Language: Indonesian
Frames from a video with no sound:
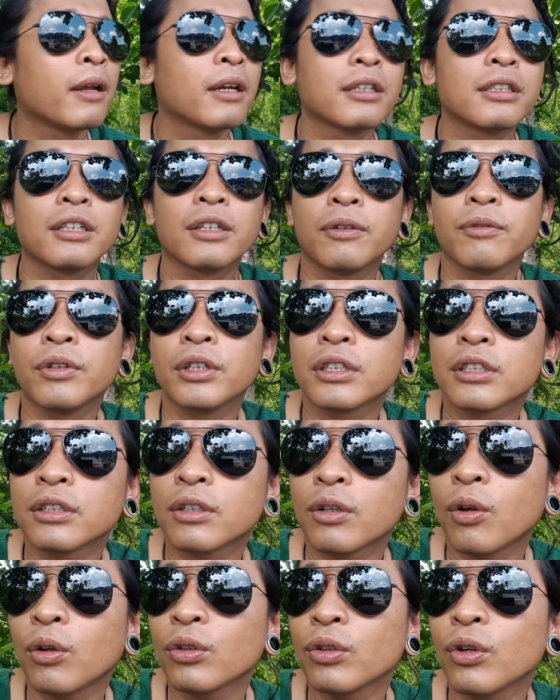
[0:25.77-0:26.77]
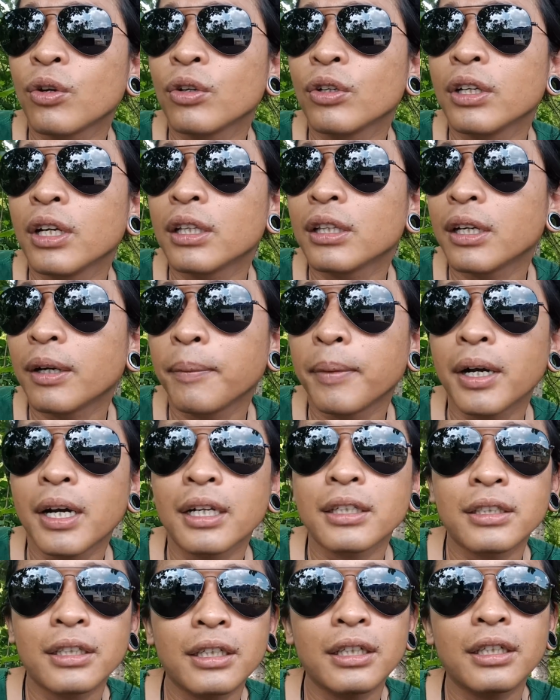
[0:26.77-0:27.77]
sing wis nonton ya terima
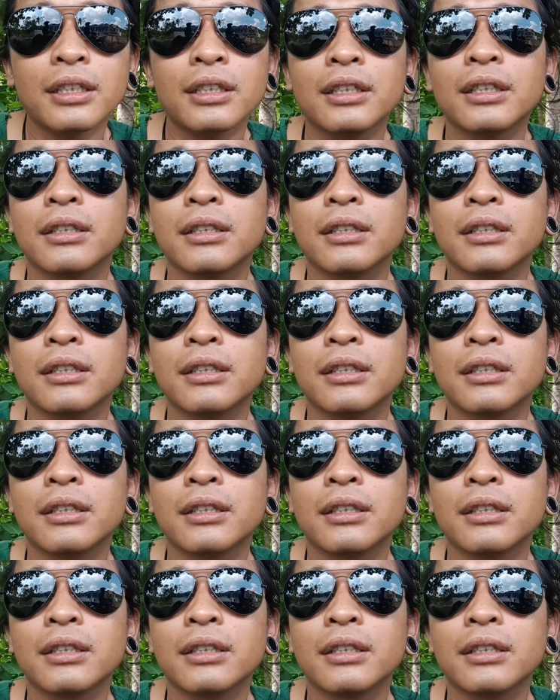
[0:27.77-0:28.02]
kasih